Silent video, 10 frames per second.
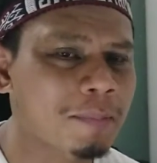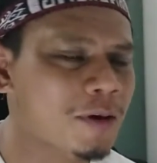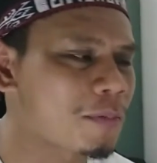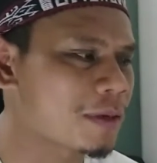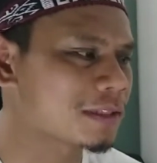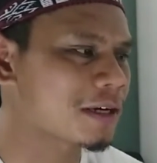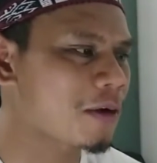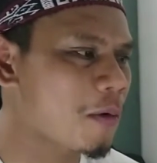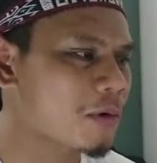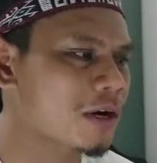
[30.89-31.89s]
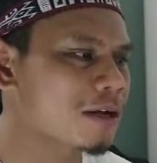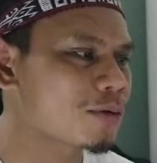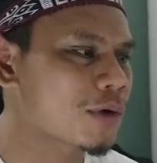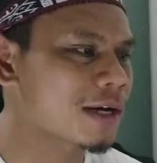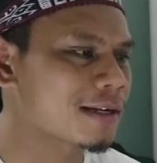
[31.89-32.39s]
apa komentar orang
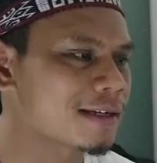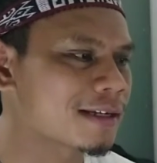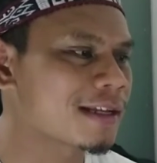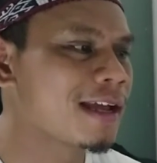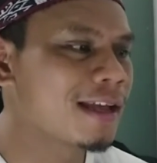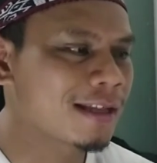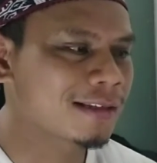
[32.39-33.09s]
luar negeri